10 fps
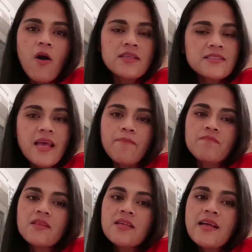คอนเซ็ป
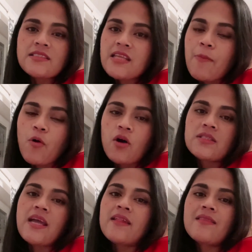ที่แนนจะทำคอ
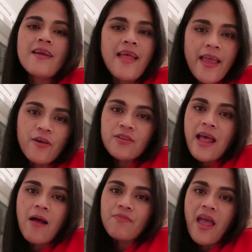นเทนต์ใดๆก็
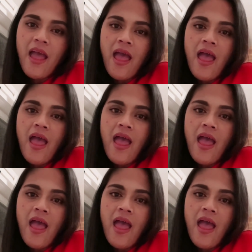ตามแต่